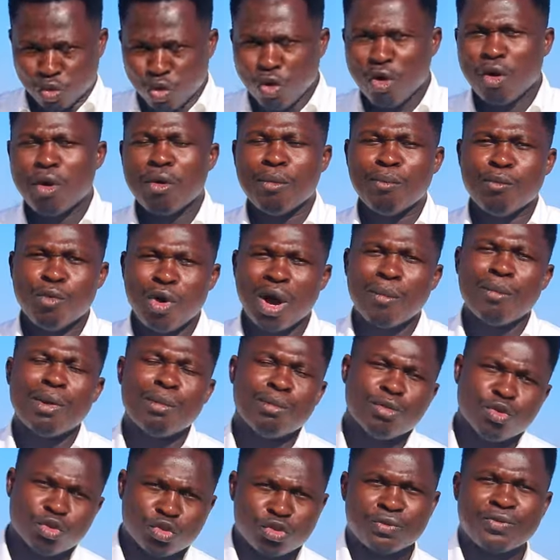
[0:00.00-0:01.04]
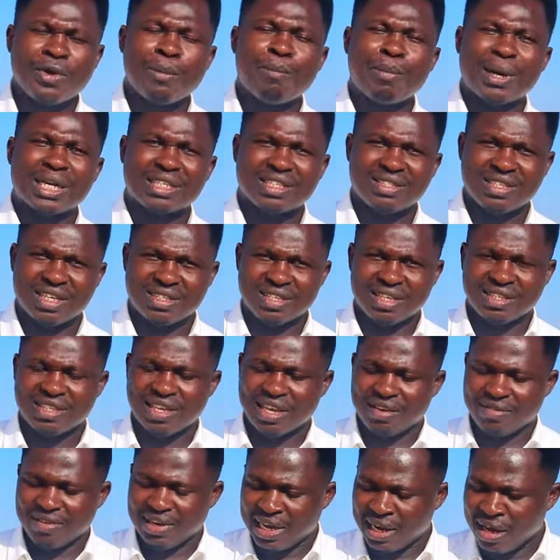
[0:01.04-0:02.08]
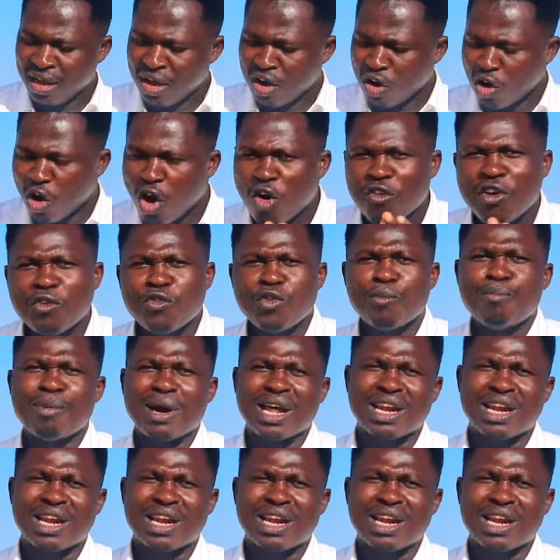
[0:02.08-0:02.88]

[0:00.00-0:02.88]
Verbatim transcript: dont moi-même je fais partie des intervenants. On va vous